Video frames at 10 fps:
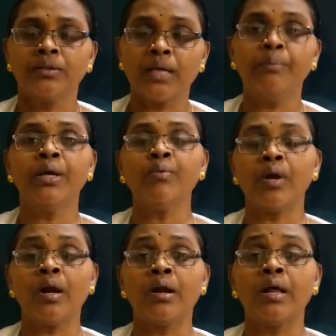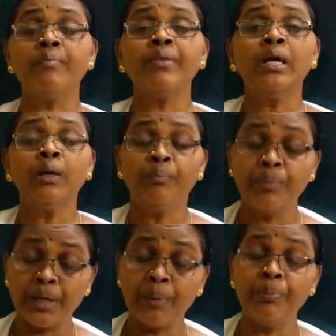சபை உரல
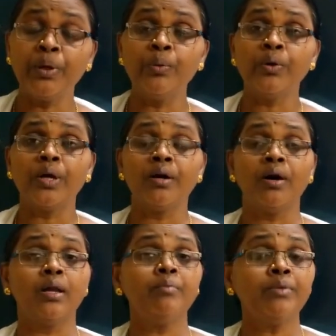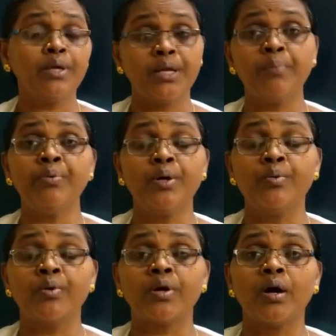பிறப்புக்கு ஒரு காலம் இறப்புக்கு
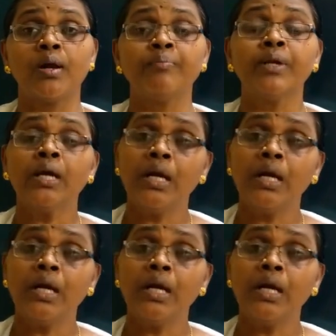ஒரு காலம்